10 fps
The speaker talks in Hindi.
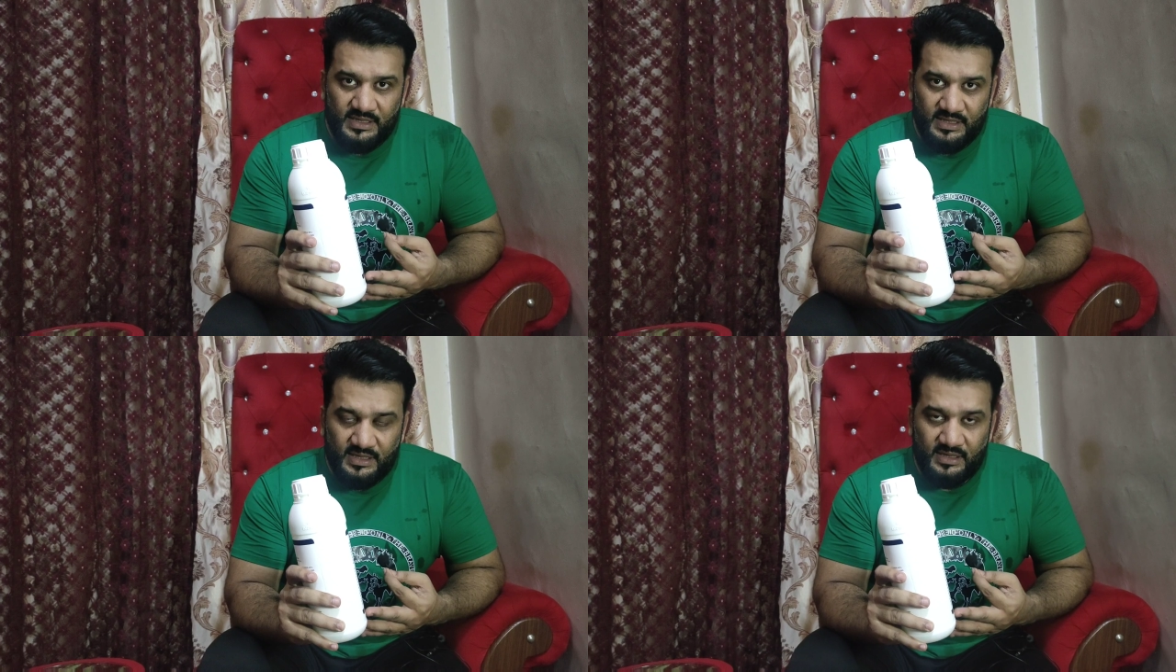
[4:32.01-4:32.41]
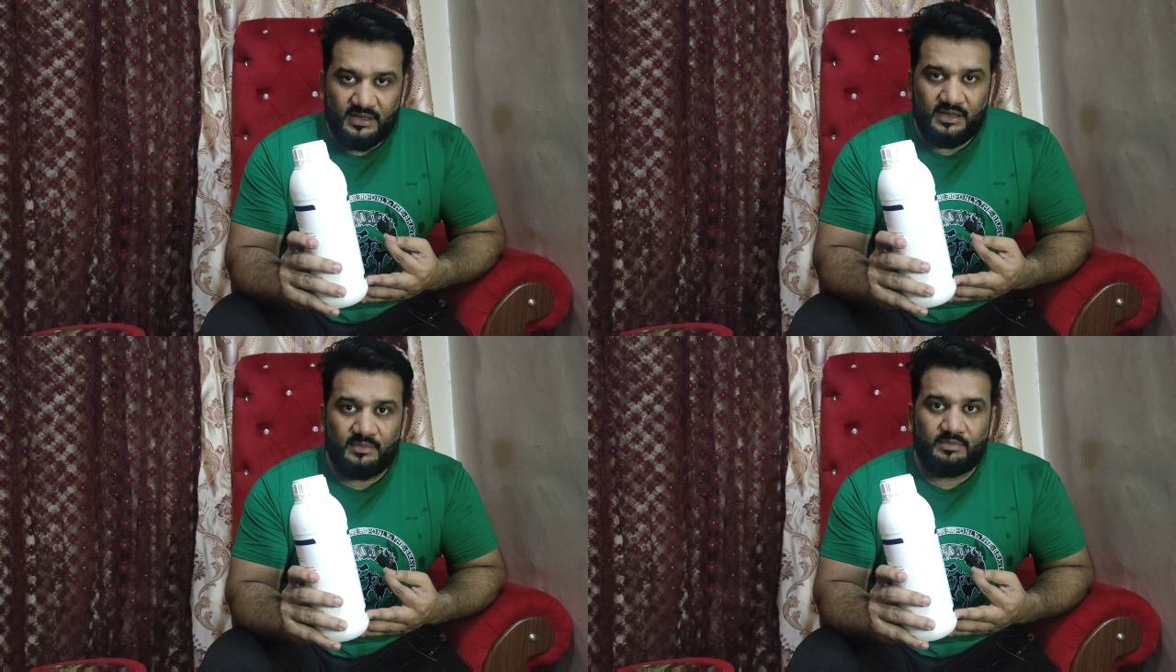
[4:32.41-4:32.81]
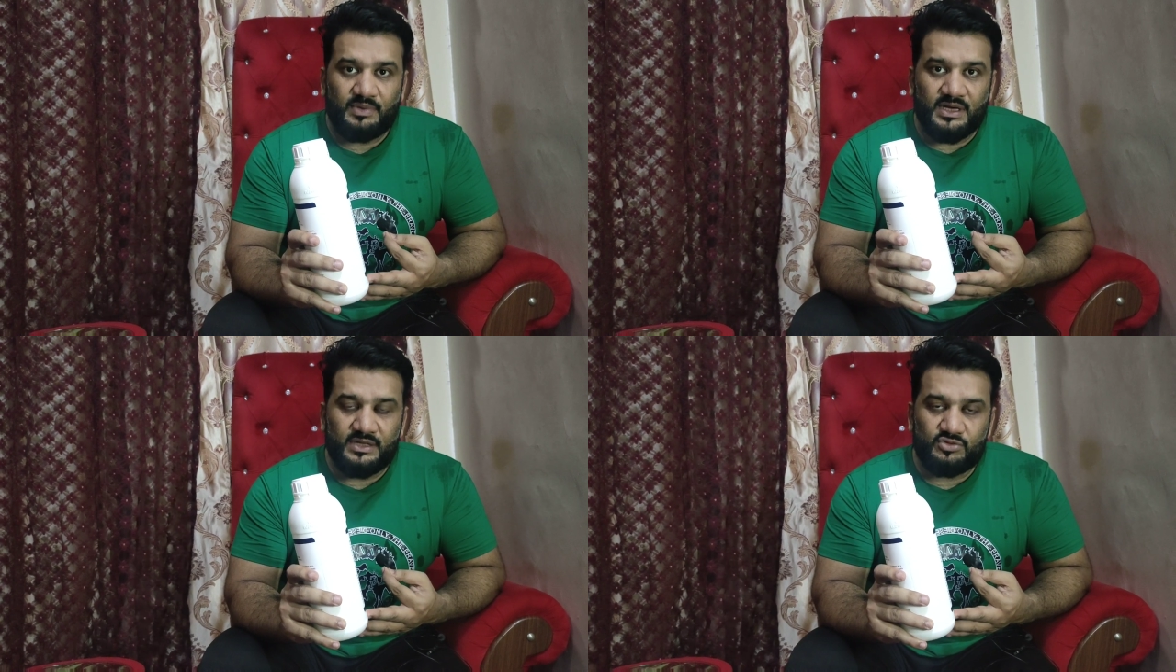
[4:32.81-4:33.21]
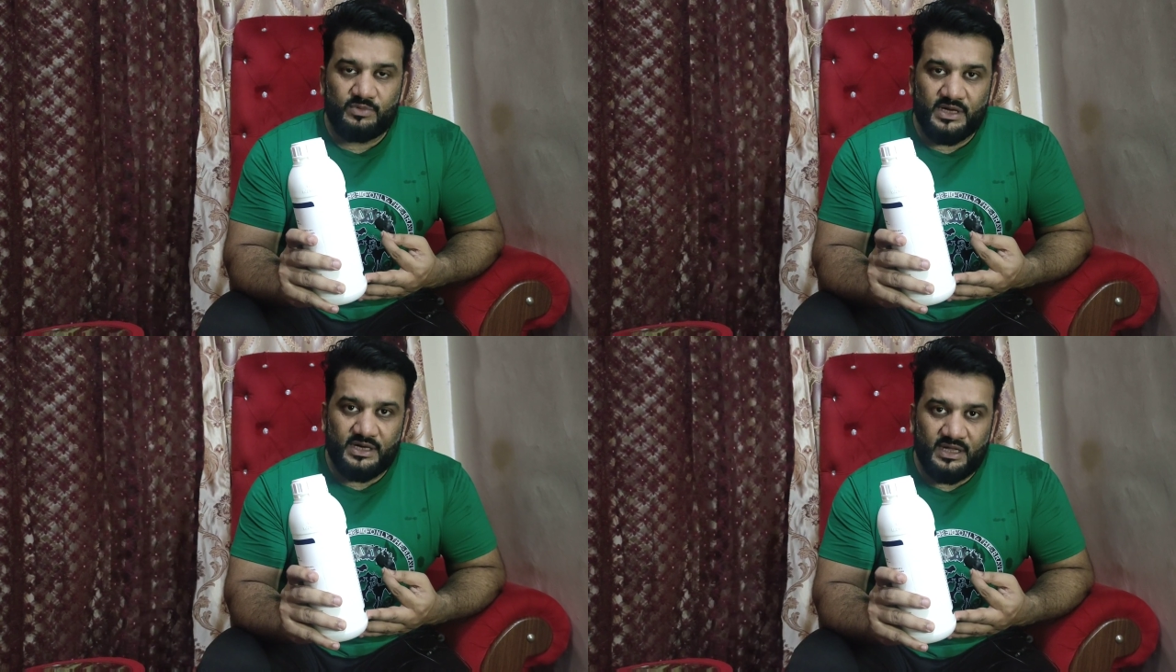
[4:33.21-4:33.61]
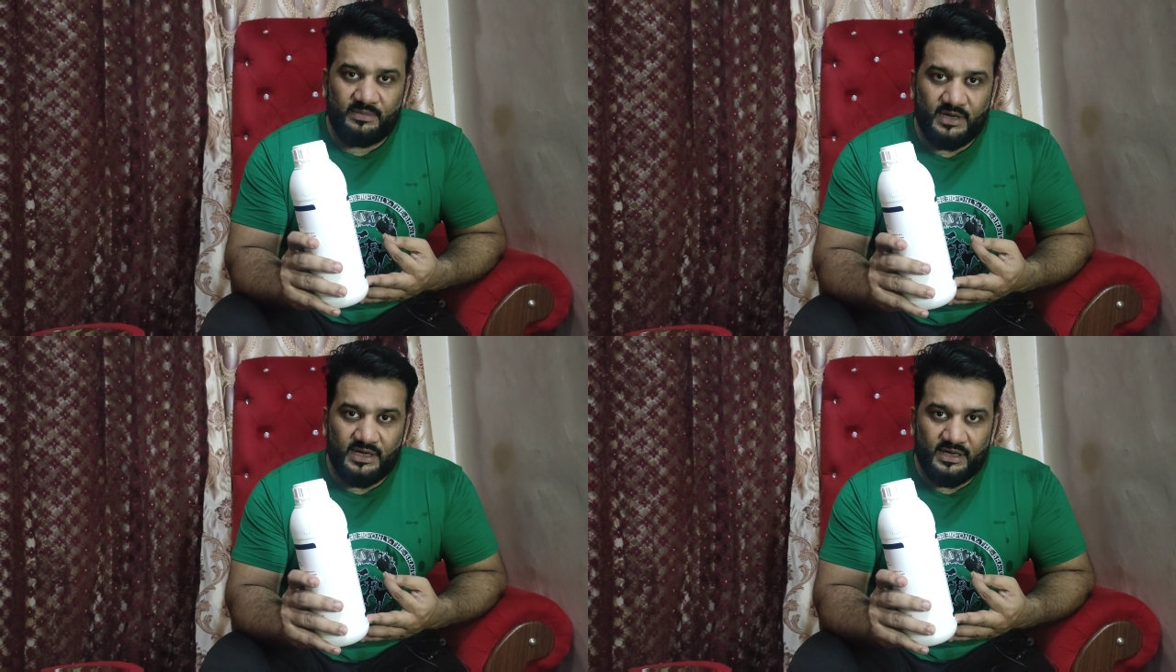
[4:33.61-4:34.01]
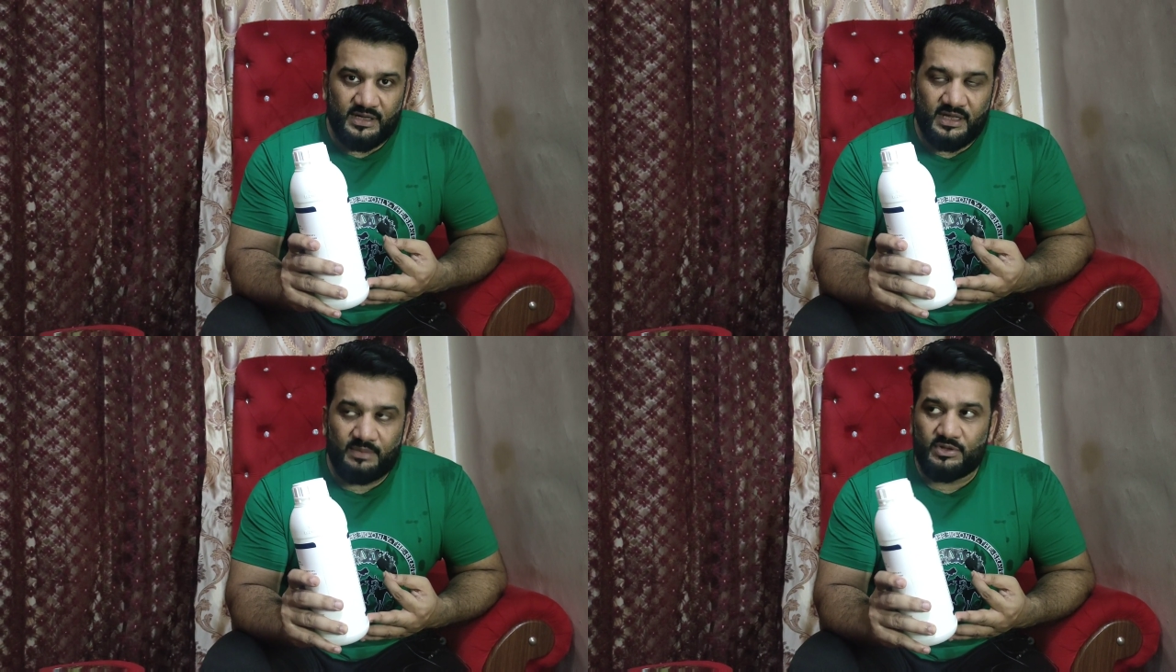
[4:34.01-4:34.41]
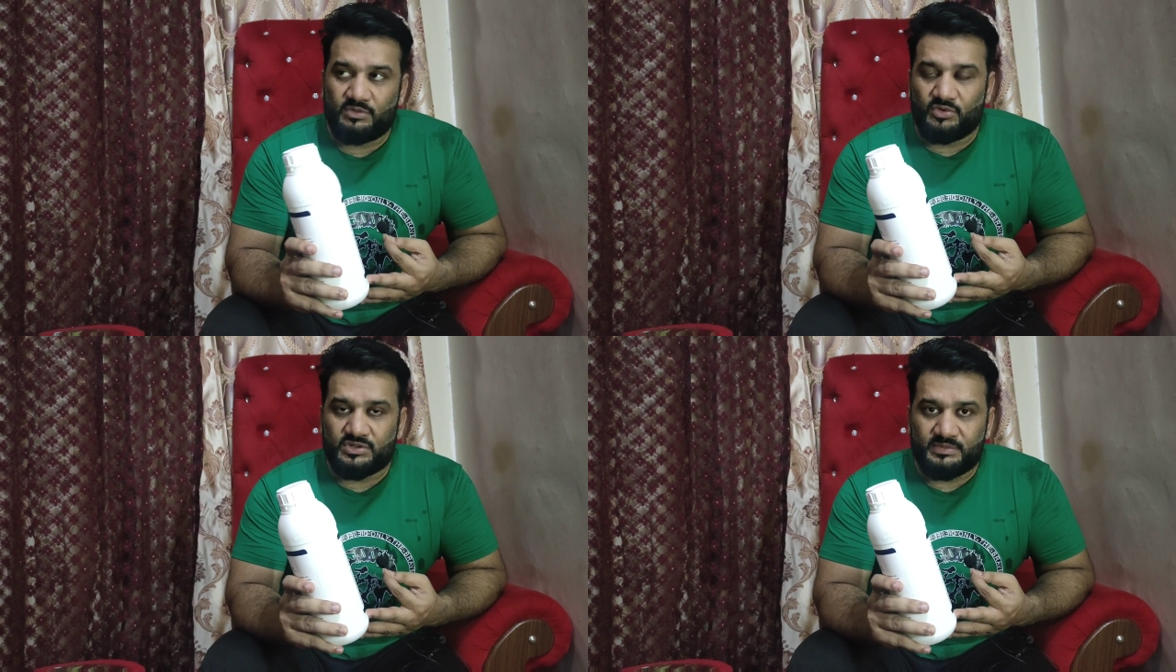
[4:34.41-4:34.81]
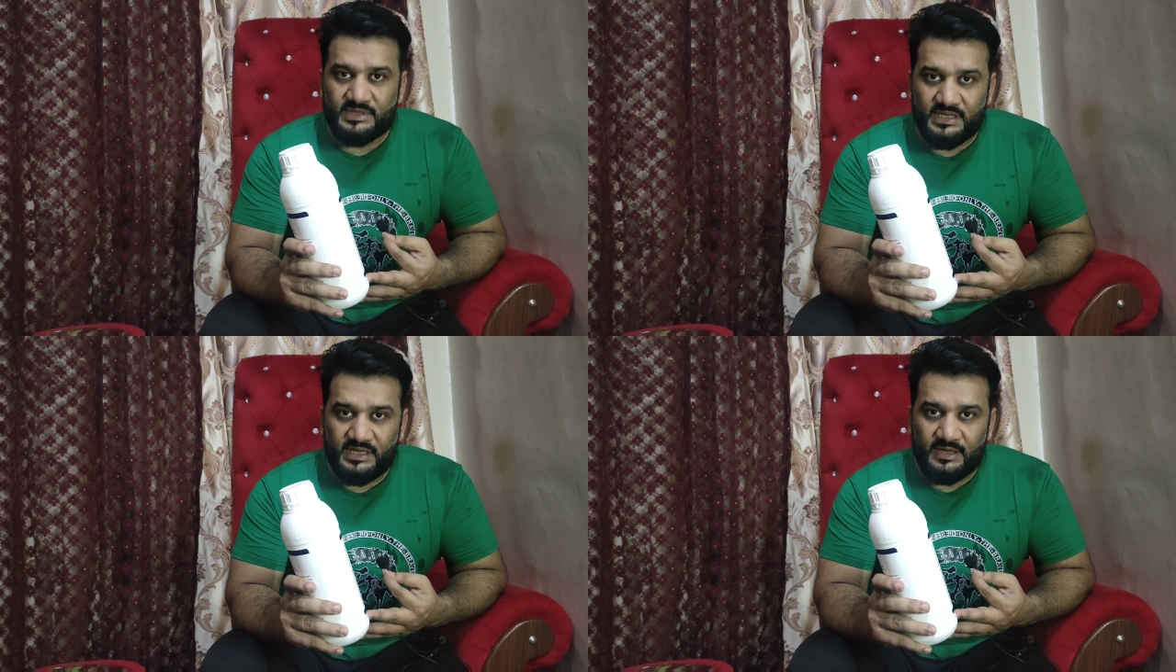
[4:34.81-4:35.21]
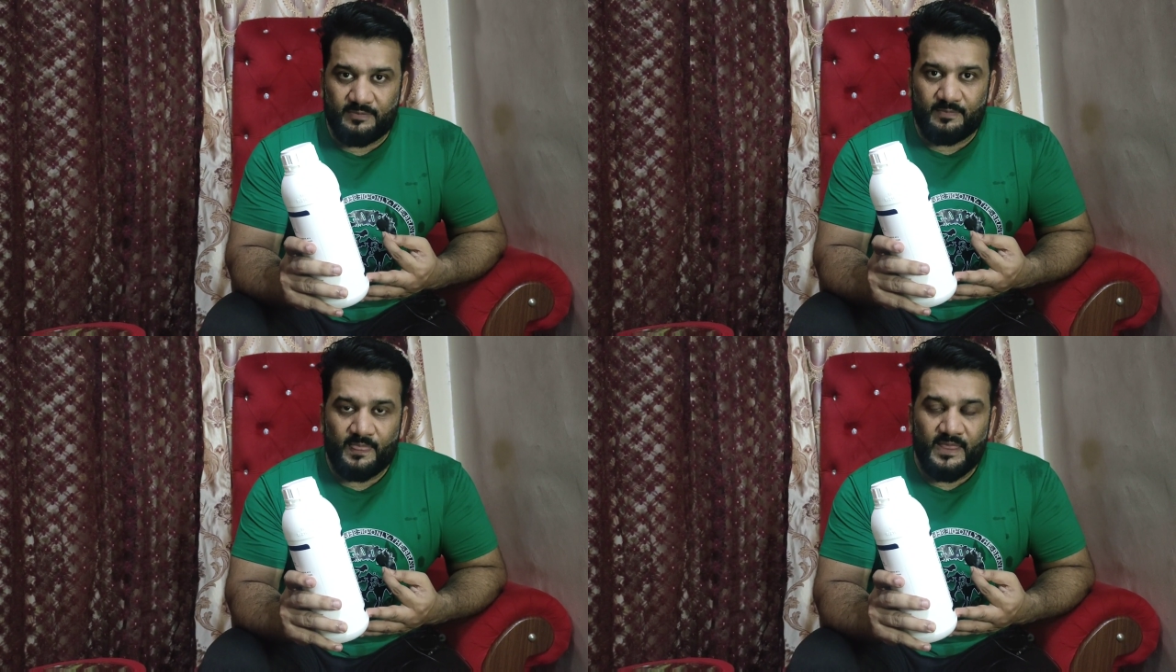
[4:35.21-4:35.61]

ठीक है पानी सुबह का टाइम आगे रखें अभी तो मौसम सही है